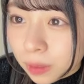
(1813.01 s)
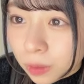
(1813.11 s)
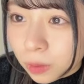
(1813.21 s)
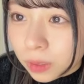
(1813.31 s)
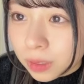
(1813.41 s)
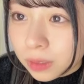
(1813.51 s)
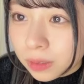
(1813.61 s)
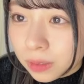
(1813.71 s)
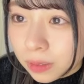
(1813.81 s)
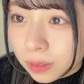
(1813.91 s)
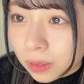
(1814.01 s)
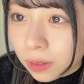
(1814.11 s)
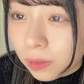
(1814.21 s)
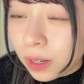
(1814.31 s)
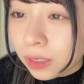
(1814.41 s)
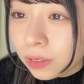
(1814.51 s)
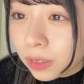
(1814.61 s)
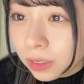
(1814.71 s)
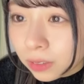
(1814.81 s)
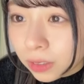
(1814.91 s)
そうです分かった分
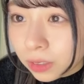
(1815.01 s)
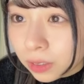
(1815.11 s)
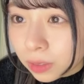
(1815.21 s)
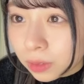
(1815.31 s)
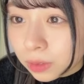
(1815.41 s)
かった分かった